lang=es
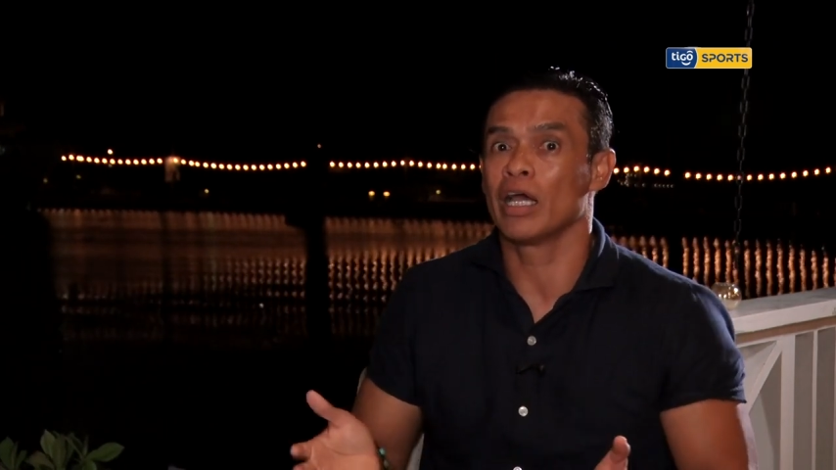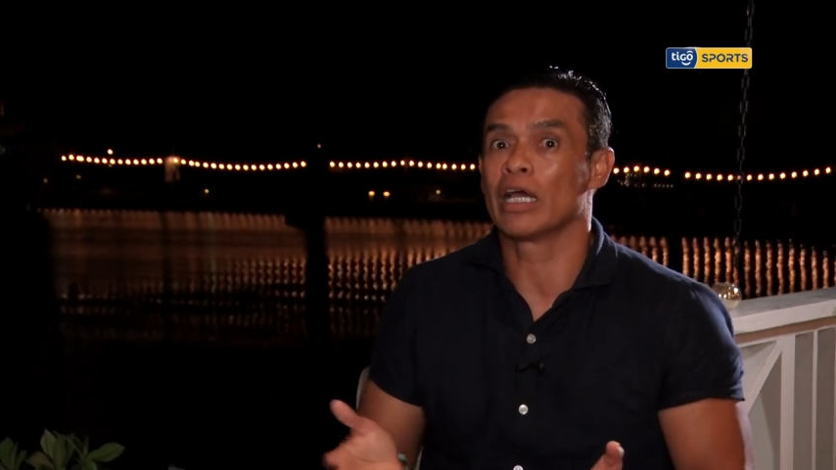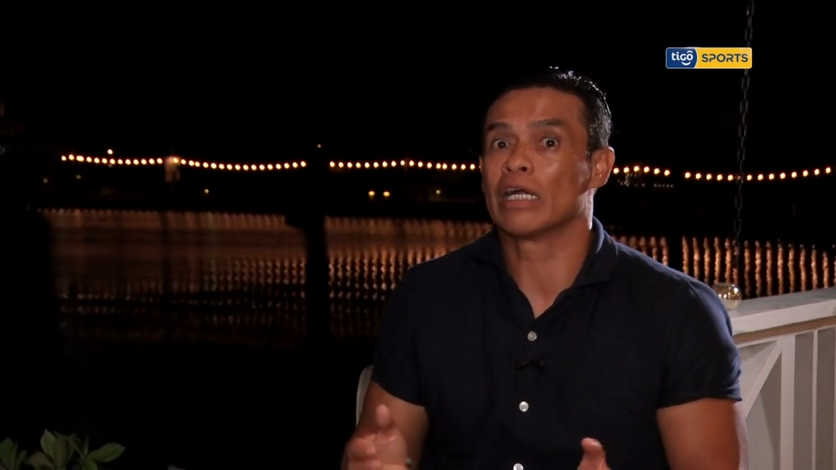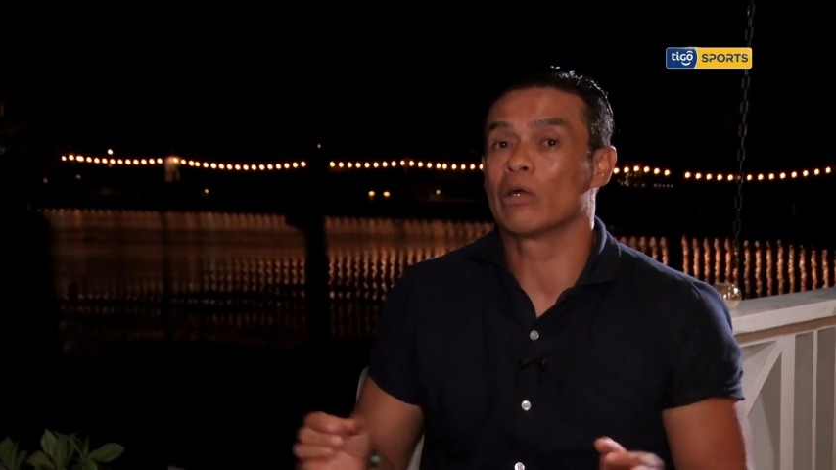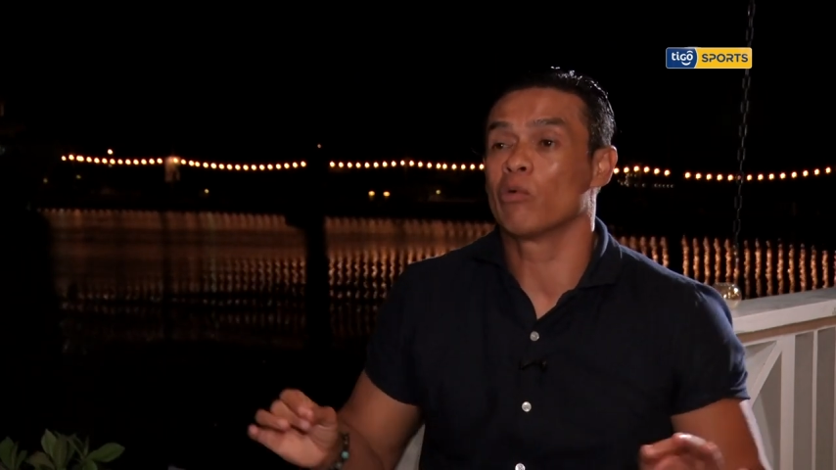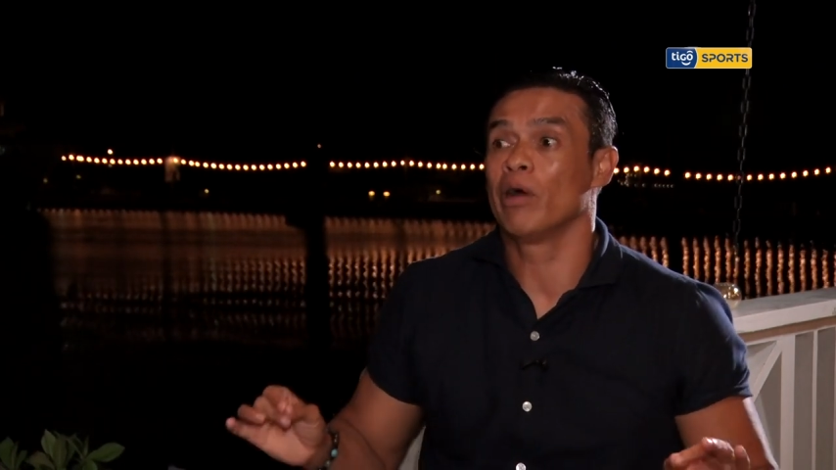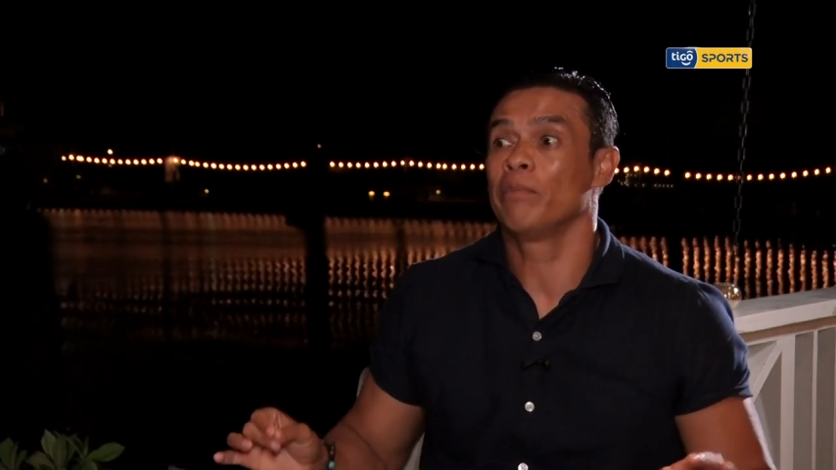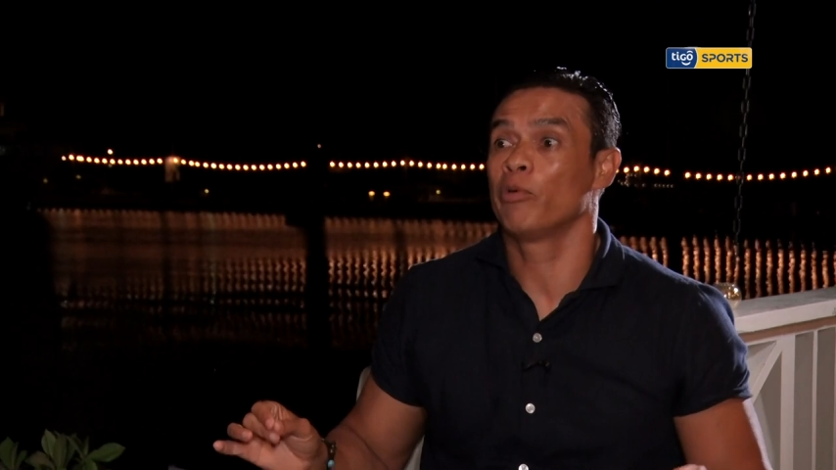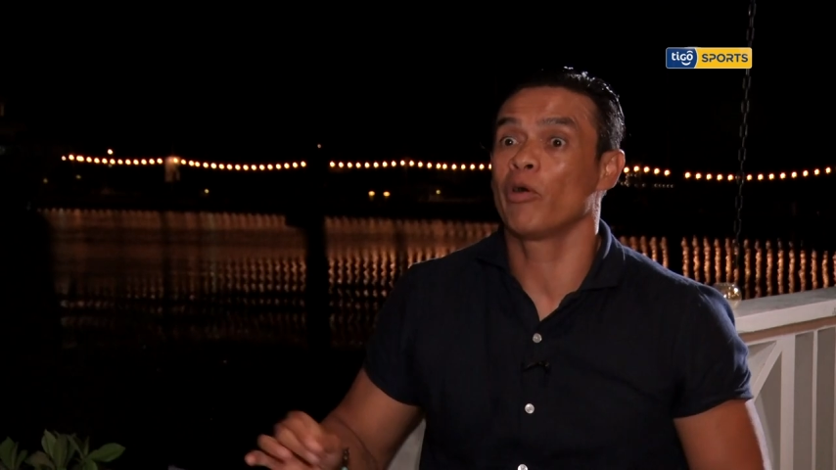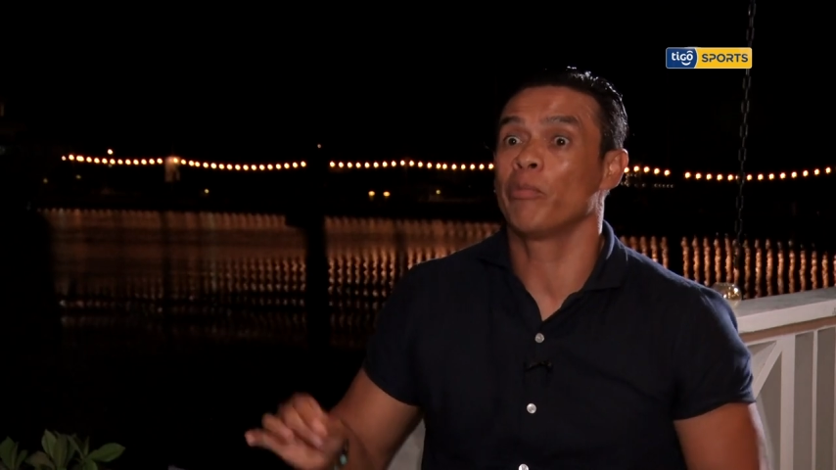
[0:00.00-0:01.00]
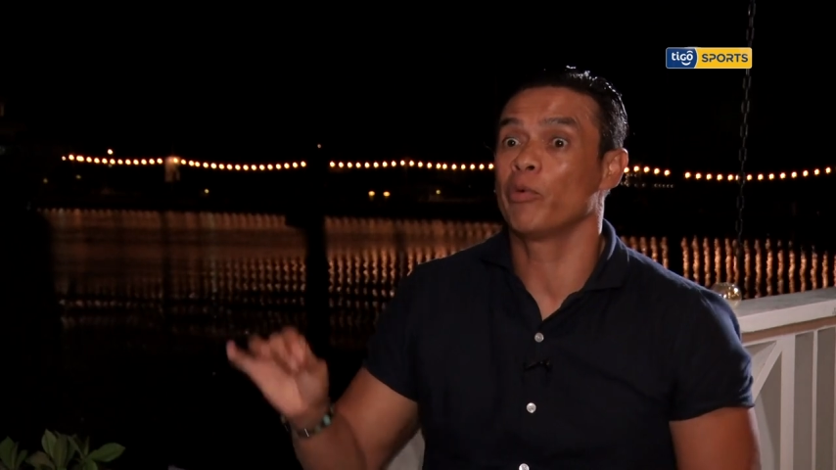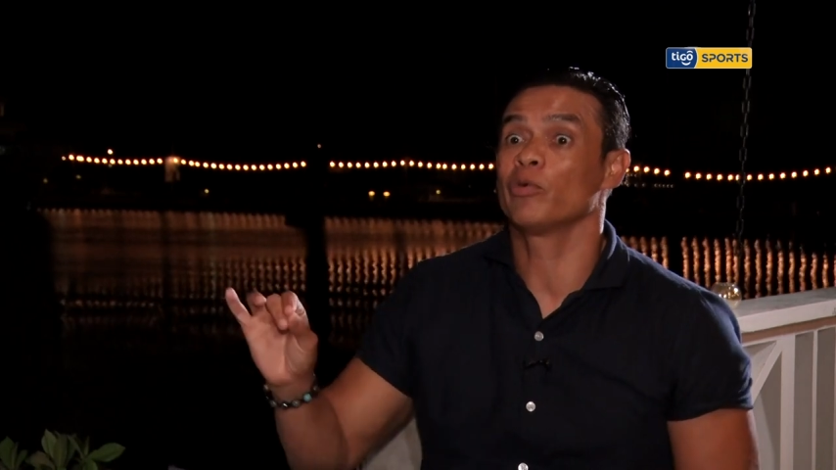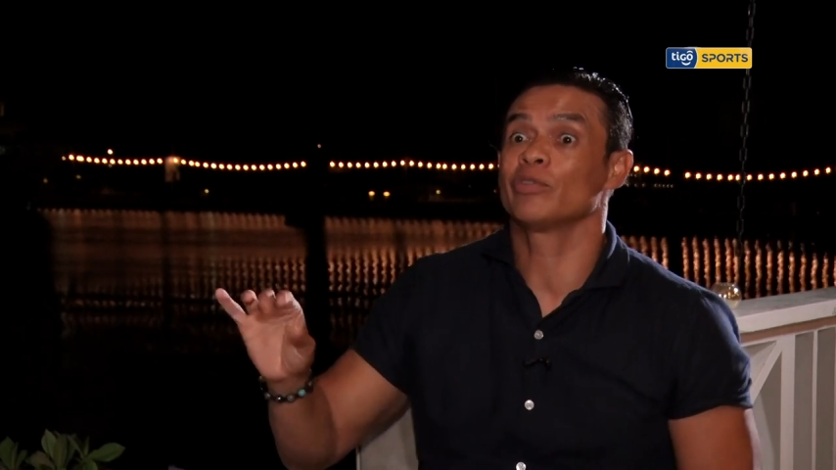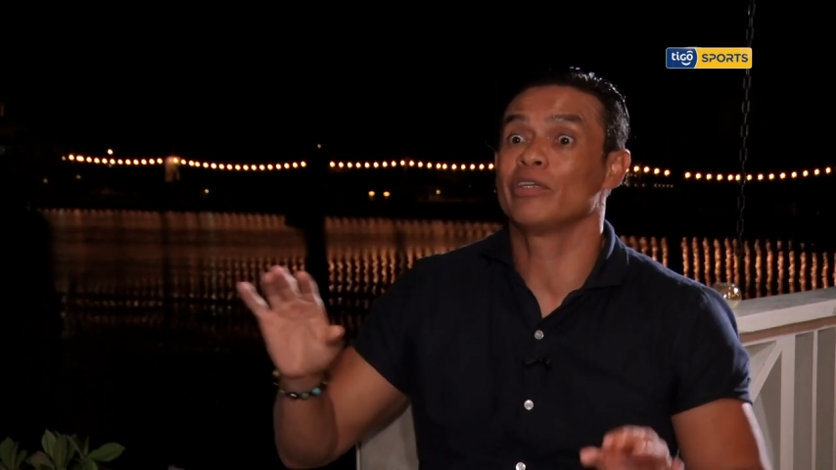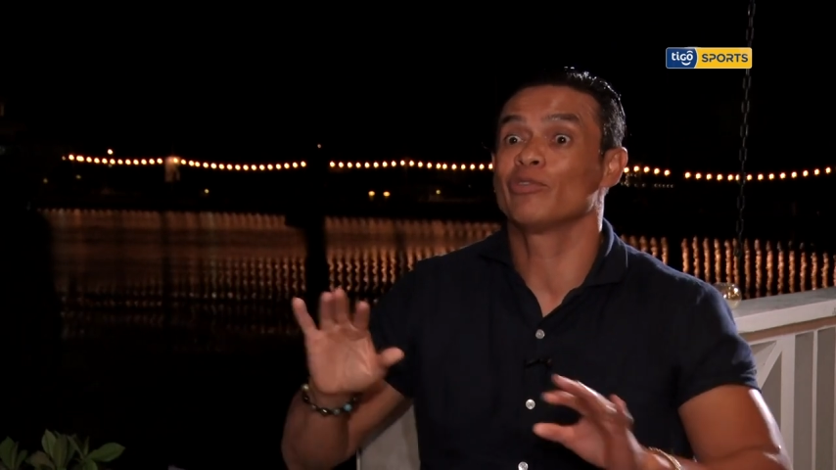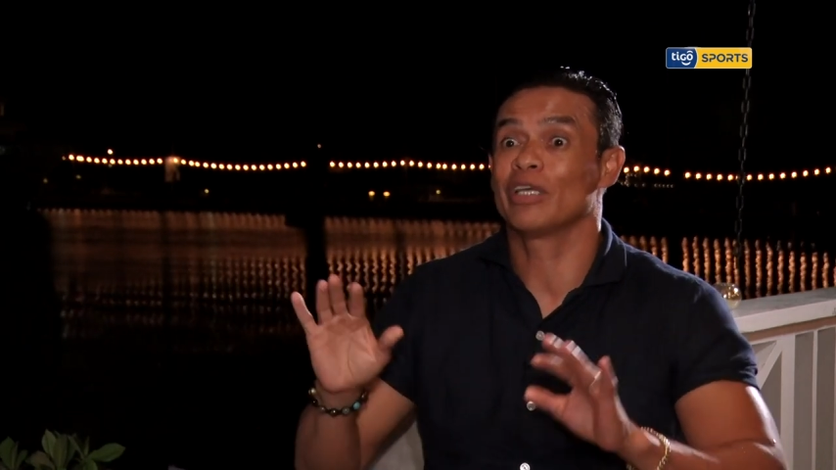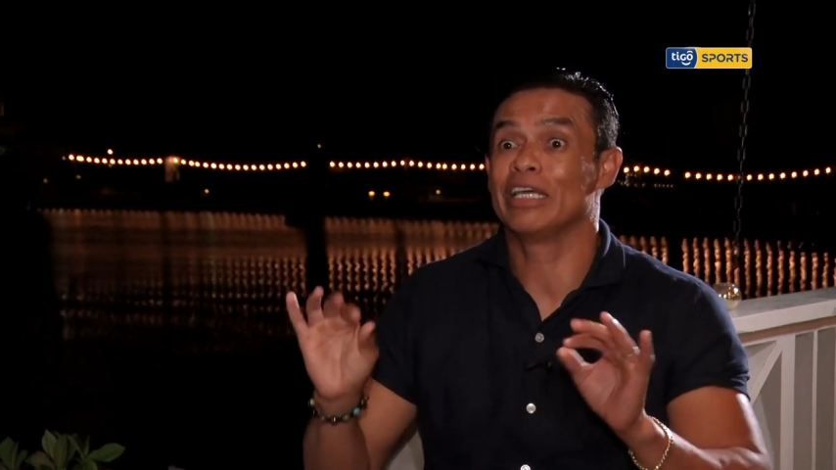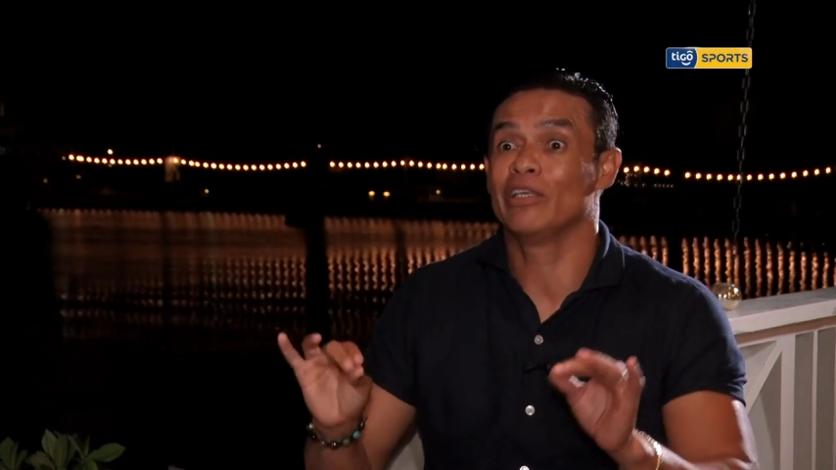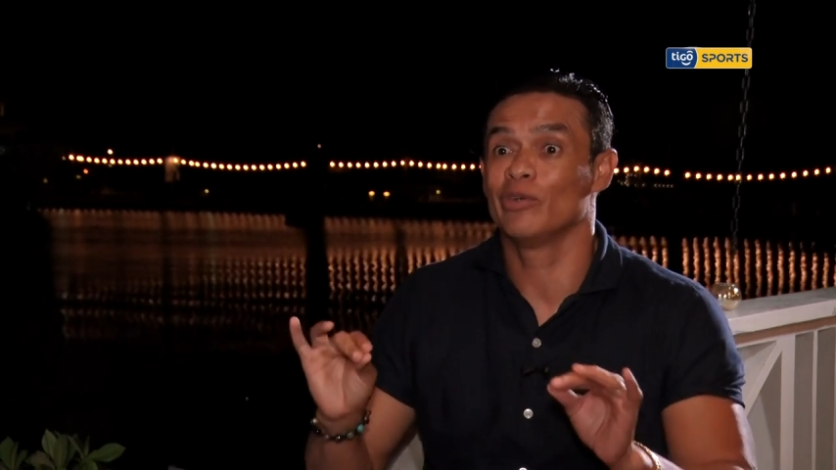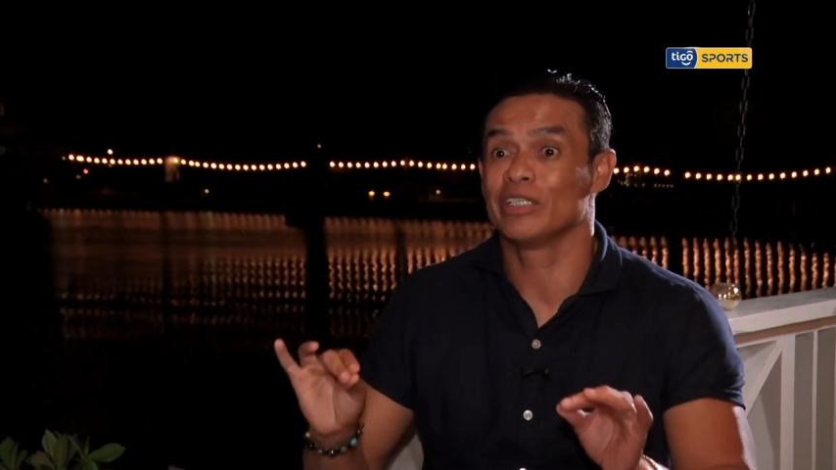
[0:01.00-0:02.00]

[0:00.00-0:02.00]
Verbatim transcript: en el cual poco a poco se nos ha ido